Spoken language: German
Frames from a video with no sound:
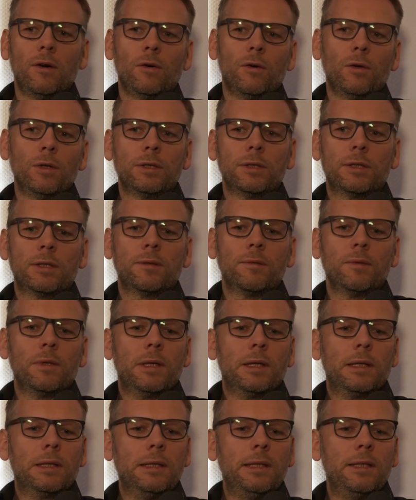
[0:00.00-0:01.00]
und
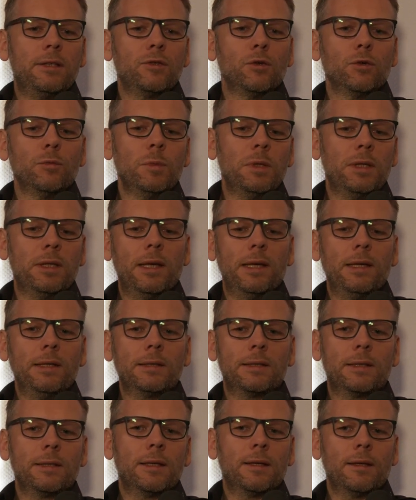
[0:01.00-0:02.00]
nicht
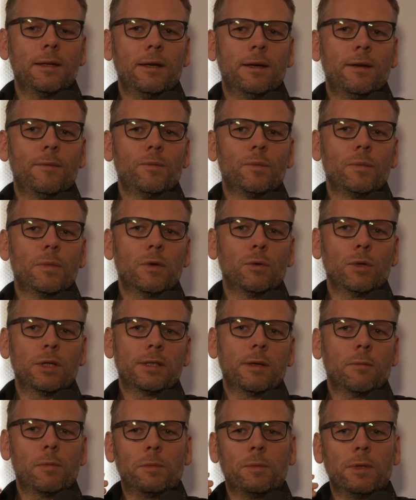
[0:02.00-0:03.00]
unbedingt ähm, oder
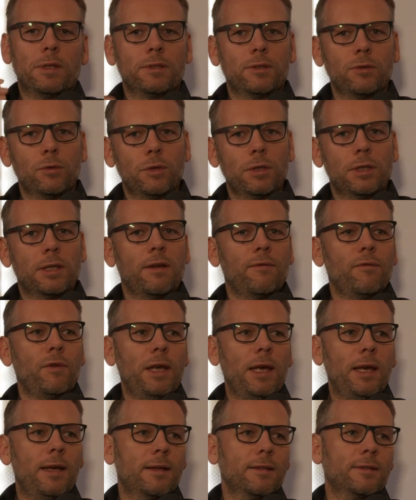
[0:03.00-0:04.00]
sagen wir mal so, der
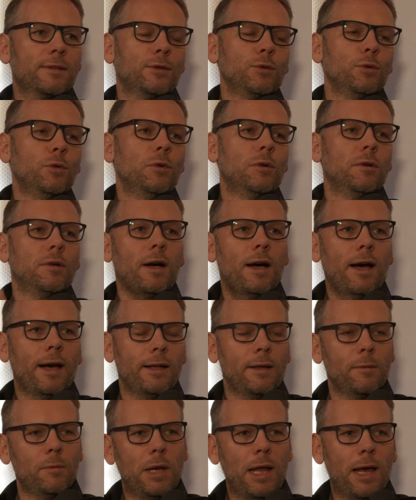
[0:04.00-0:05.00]
Weg zu
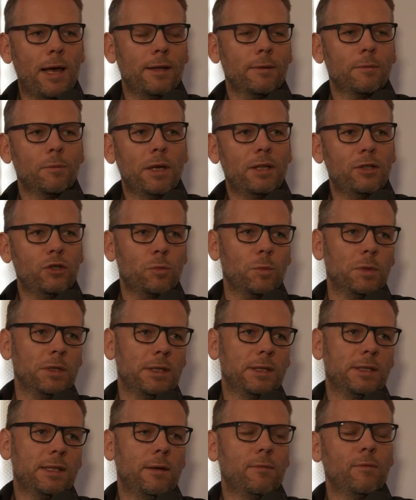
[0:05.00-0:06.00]
einem
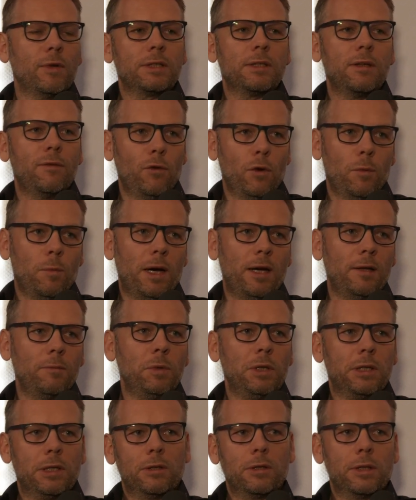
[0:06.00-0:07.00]
Lernmanagementsystem, was die Firma
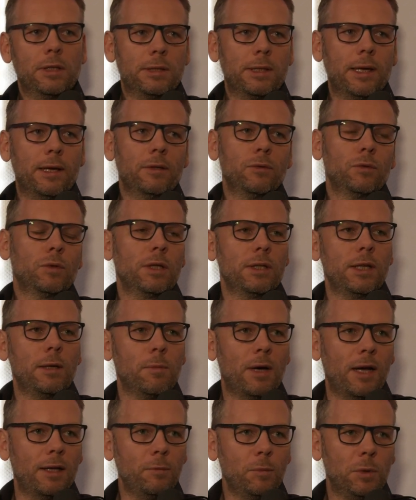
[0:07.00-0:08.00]
anbietet oder das eigene
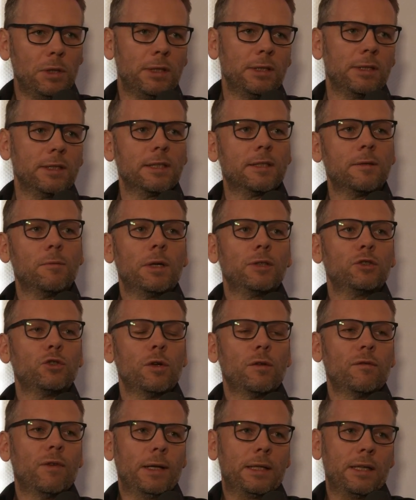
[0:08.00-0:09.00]
Unternehmen anbietet, ist immer ein
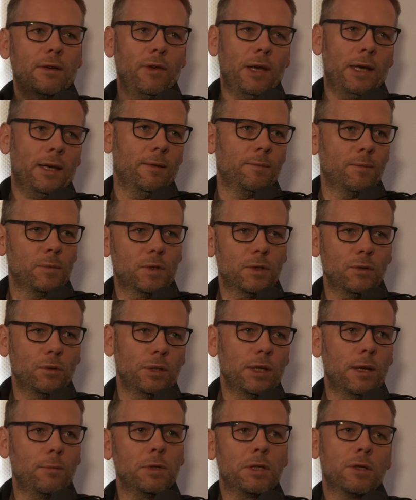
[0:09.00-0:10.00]
Stück weiter weg. So,
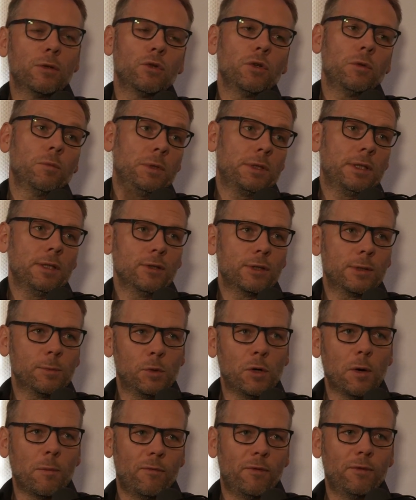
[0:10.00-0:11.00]
und damit natürlich ein bisschen aus dem
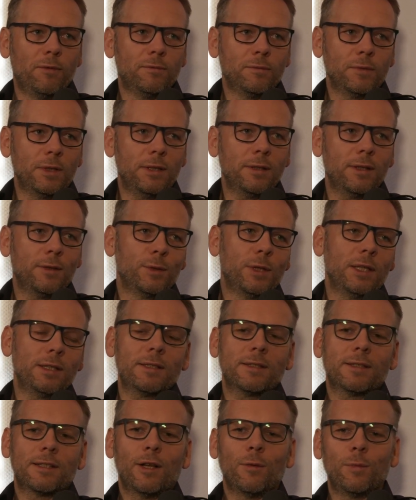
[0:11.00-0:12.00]
Kopf. Ne? Und das
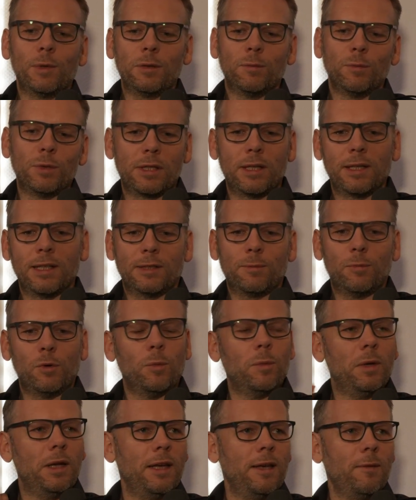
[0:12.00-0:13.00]
ist, glaube ich, ein bisschen das
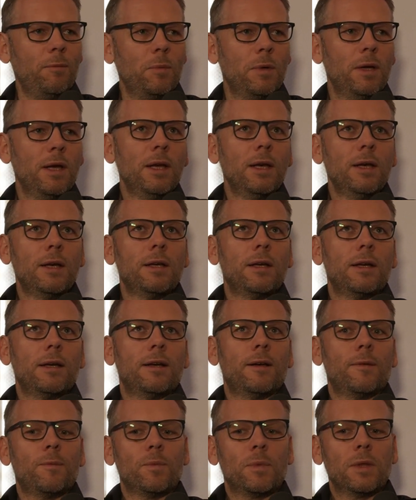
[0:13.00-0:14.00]
Problem.
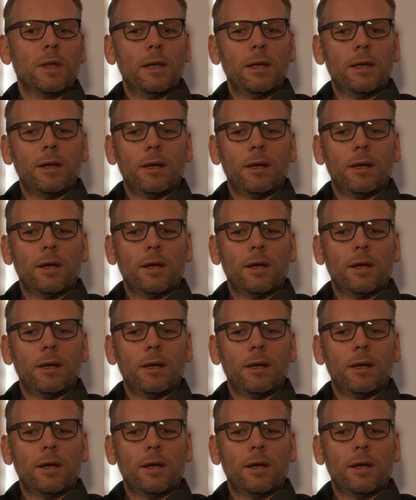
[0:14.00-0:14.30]
Ähm,